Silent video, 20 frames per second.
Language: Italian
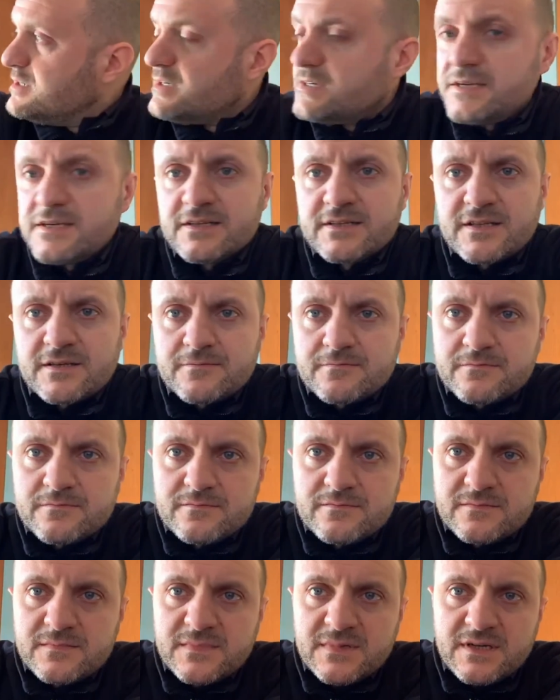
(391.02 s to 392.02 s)
niente
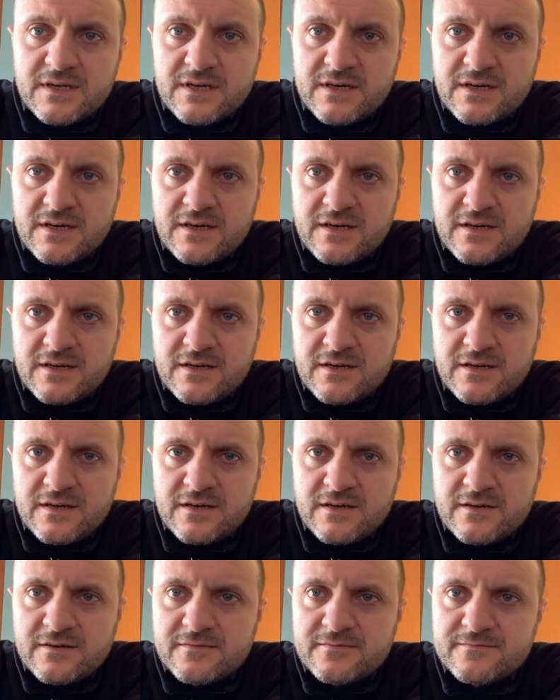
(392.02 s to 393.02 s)

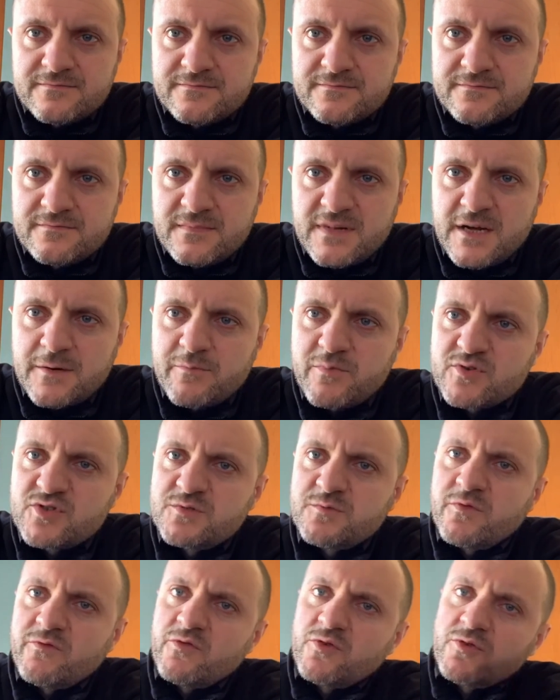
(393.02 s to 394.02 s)
a, al prossimo